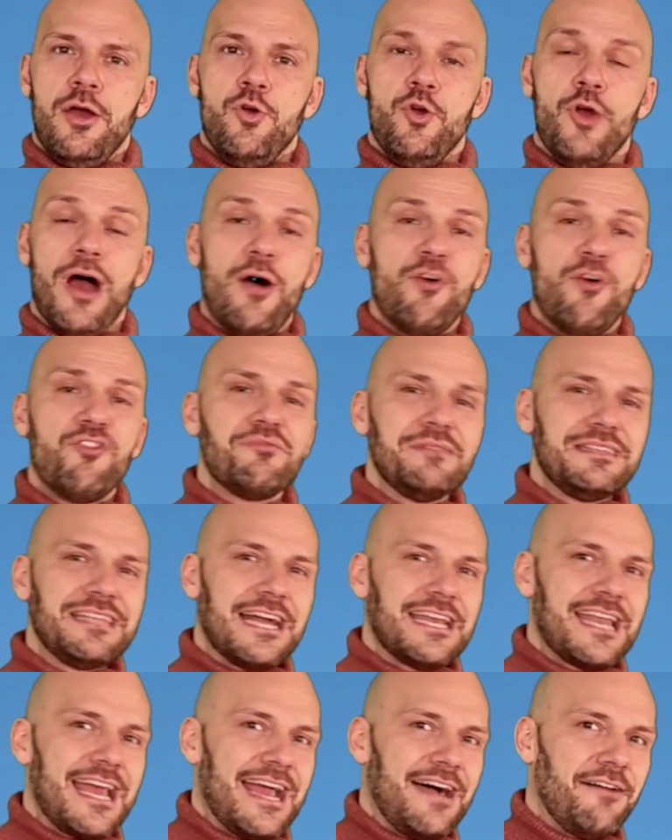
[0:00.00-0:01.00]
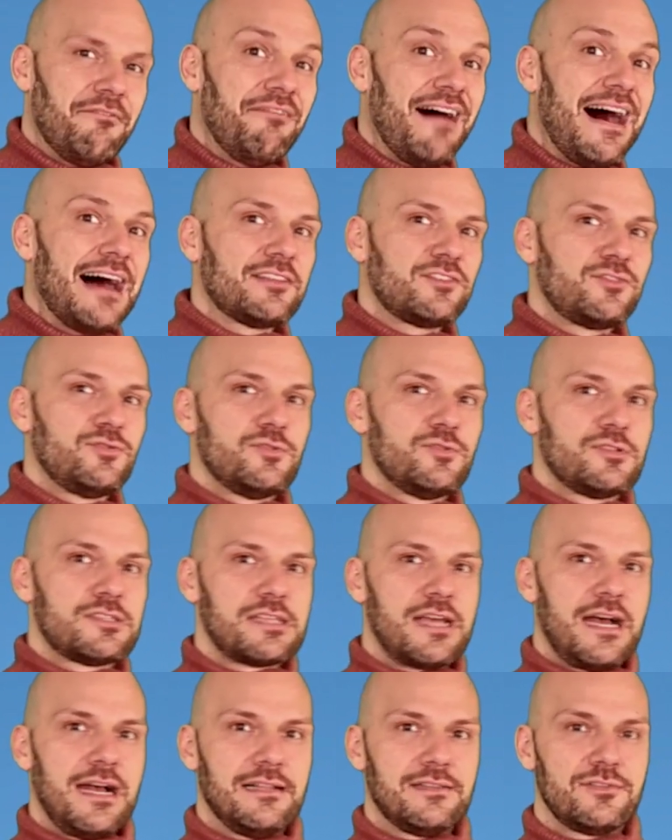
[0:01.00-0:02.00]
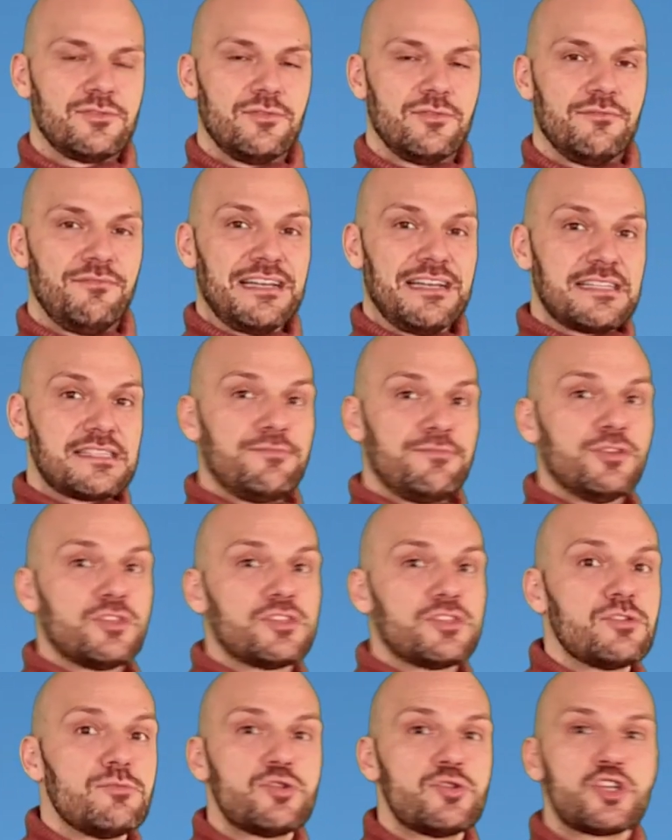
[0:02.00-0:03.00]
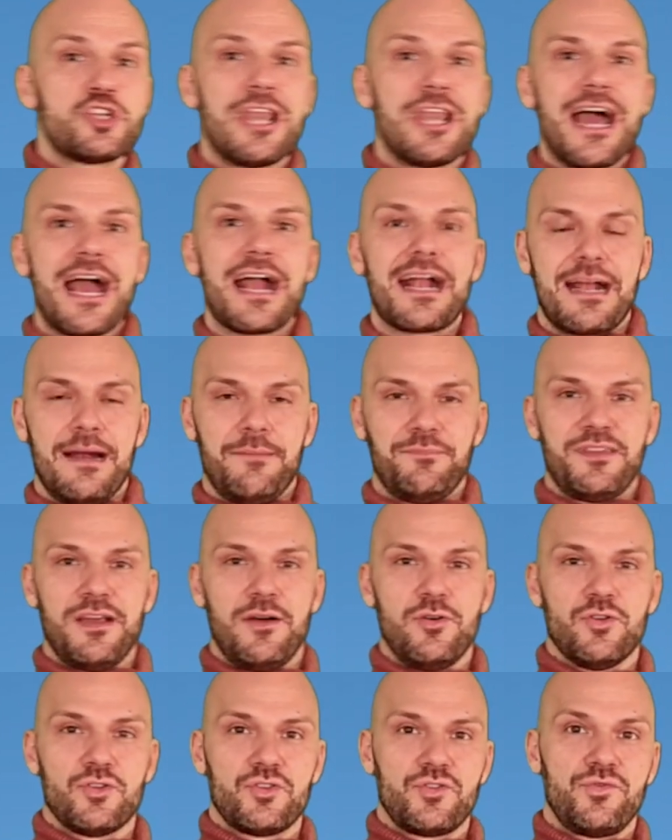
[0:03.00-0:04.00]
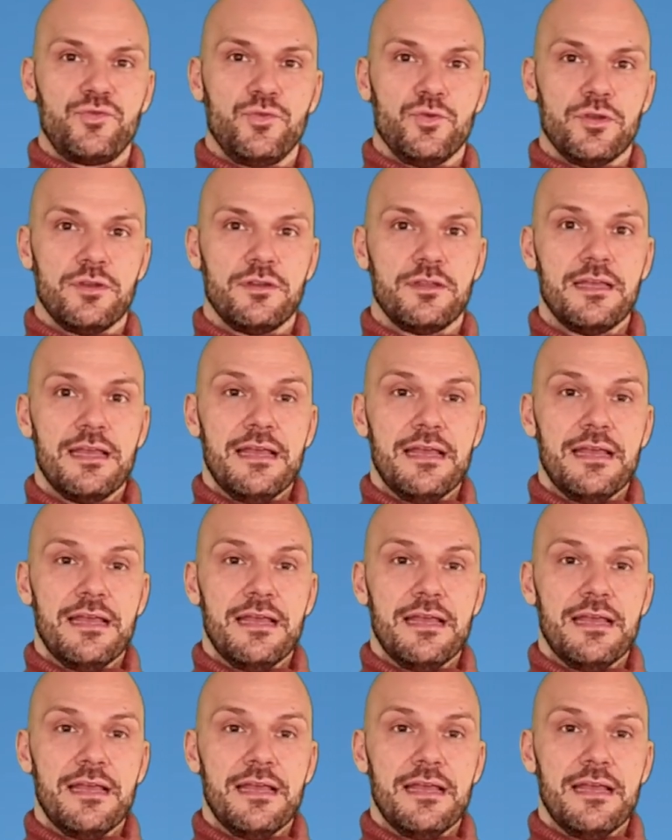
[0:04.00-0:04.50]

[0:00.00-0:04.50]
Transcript: Hör auf mit deiner Erwartungshaltung, weil das wird zum Schlagabtausch führen.